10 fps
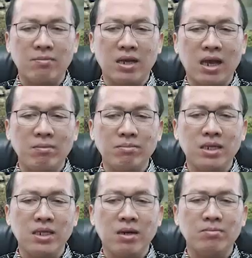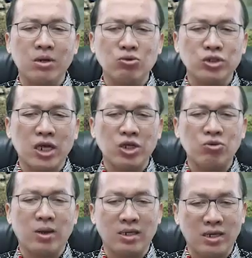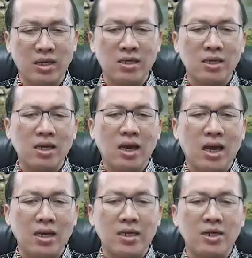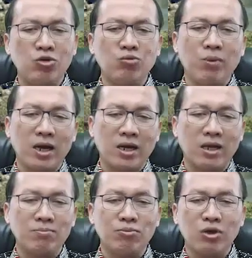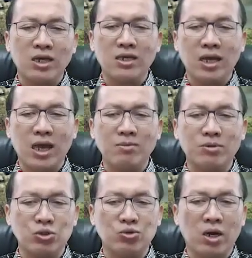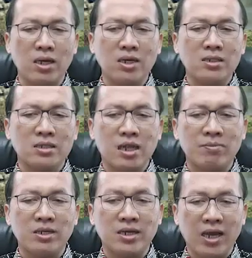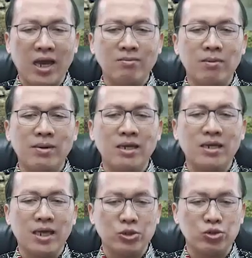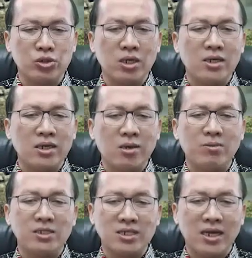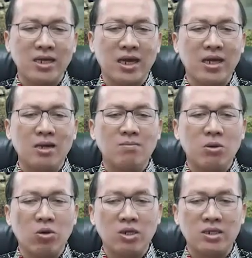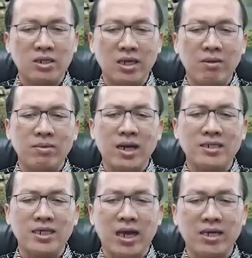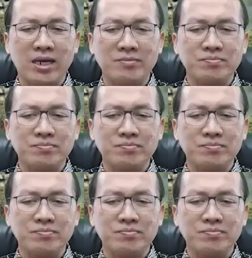mengambil yang merusak hidup Anda. Anda diubahkan bukan dengan berjuang, tetapi dengan memandang Yesus dan percaya bahwa Dia mengasihi Anda